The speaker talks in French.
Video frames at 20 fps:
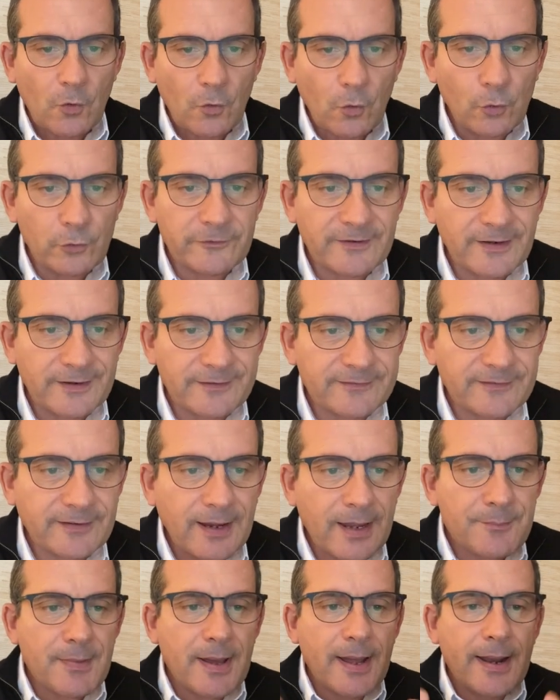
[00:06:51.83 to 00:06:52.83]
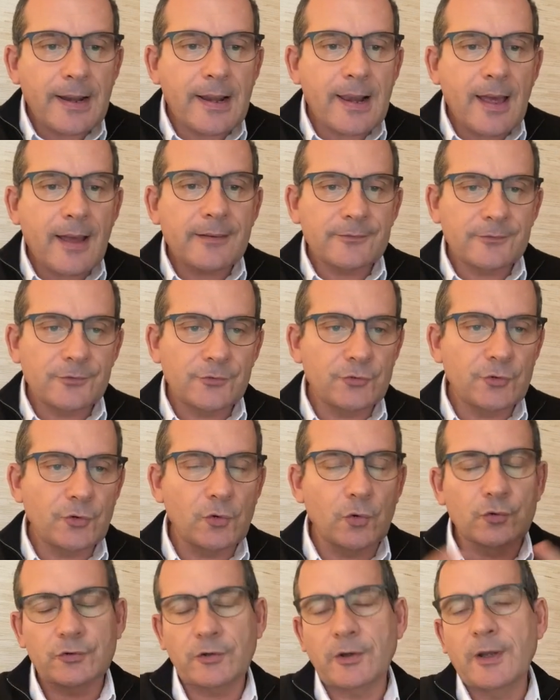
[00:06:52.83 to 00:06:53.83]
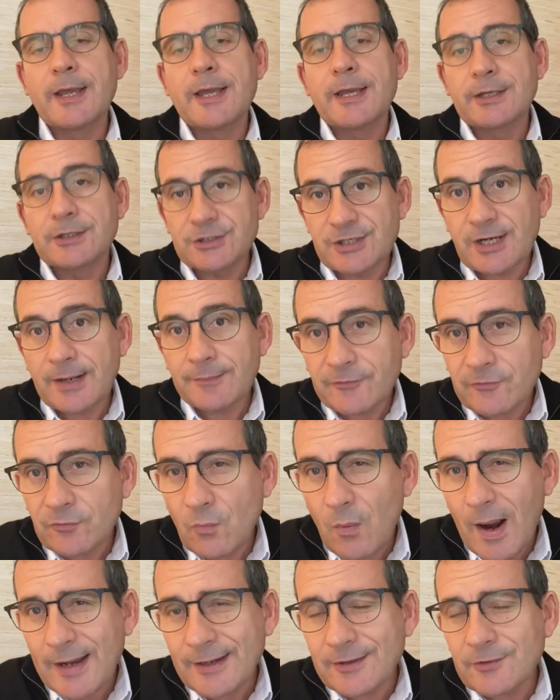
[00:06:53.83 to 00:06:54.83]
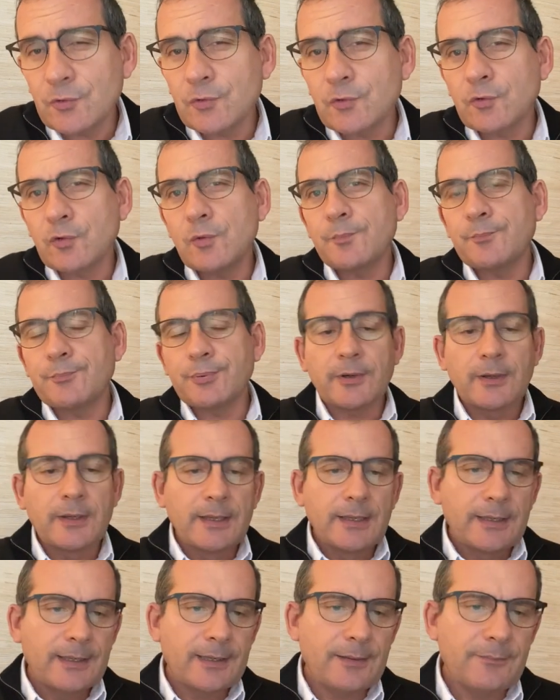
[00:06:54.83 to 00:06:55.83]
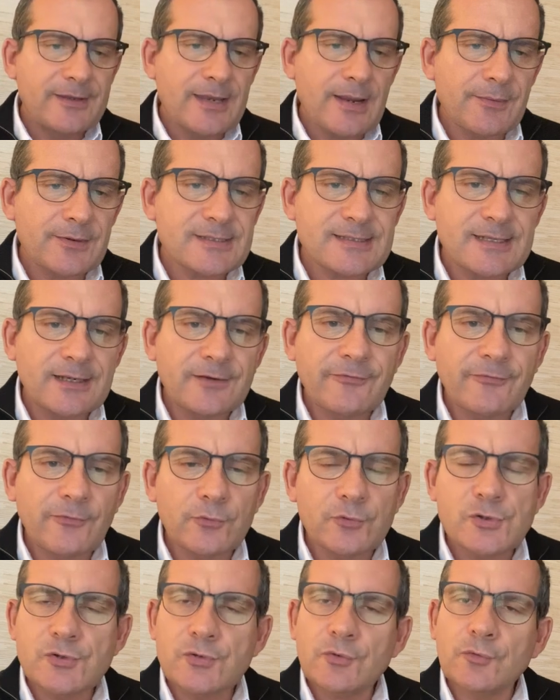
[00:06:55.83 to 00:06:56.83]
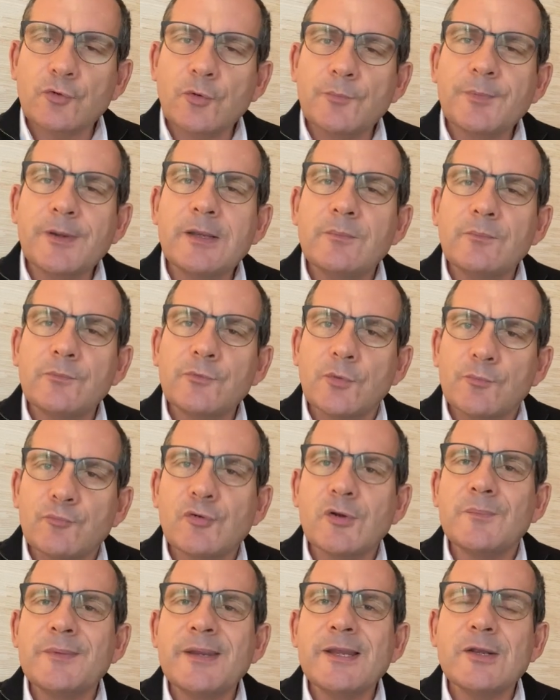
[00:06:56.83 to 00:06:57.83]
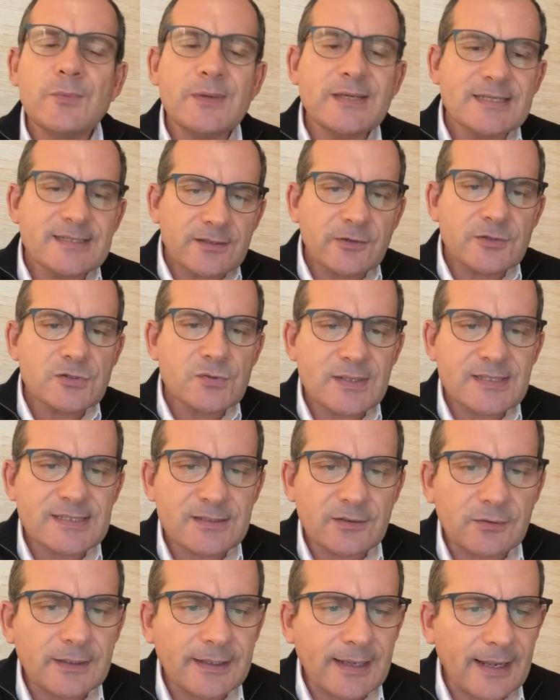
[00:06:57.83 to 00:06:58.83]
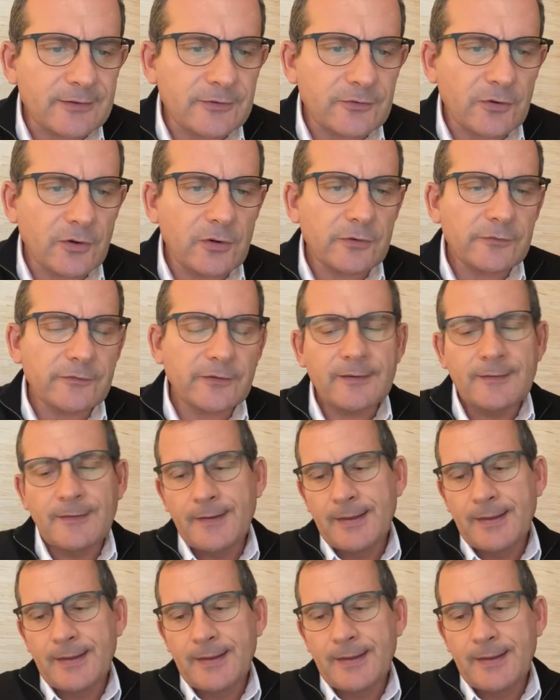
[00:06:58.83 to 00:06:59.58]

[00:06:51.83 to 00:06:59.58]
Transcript: aux extrêmes l'un de l'autre. James White occupe évidemment cette fonction depuis, depuis 1874.